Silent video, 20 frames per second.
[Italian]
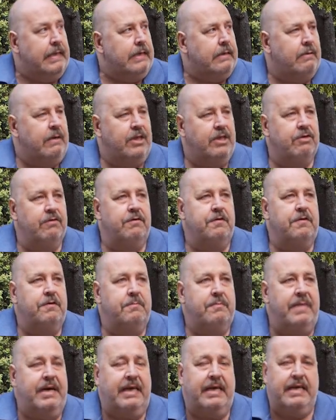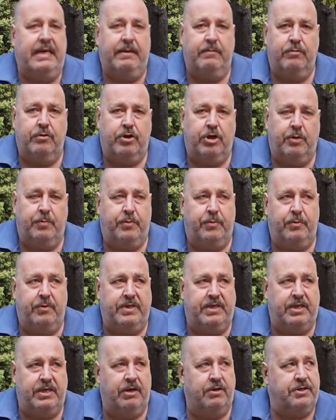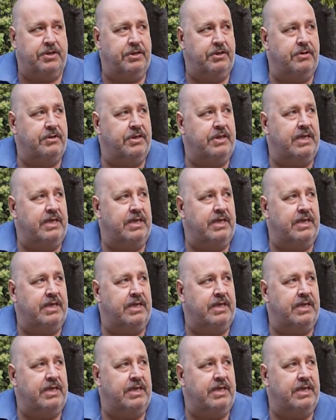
quando vivi in macchina purtroppo queste cose non,